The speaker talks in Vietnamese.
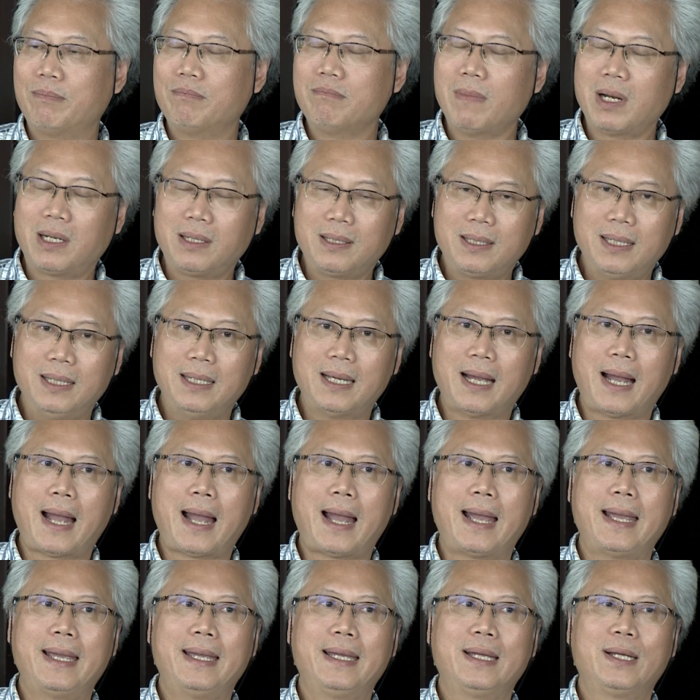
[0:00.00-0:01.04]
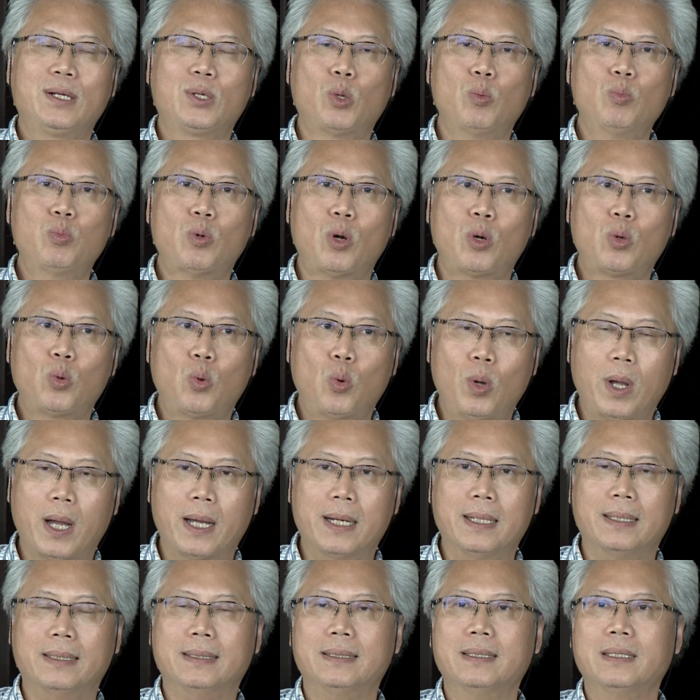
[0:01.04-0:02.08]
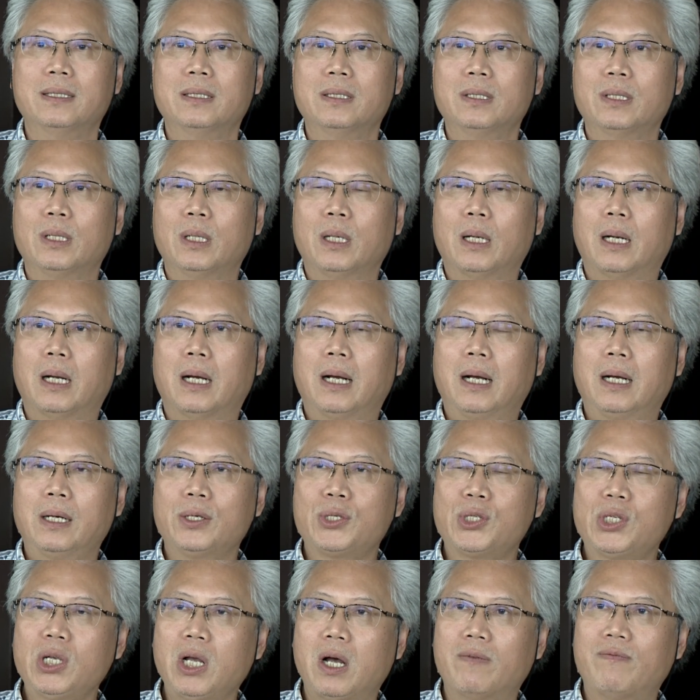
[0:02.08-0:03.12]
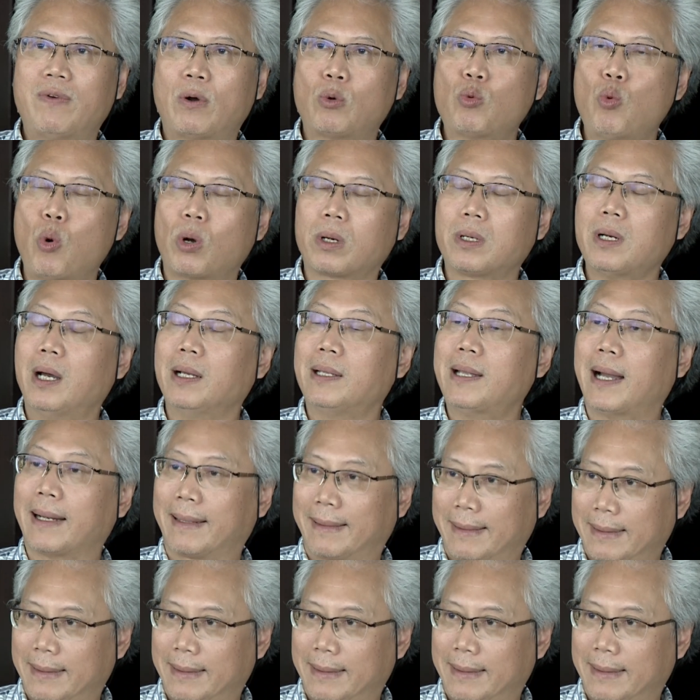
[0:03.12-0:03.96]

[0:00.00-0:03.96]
bất kỳ ai cũng có quyền uh, dựa vào cuộc đời thật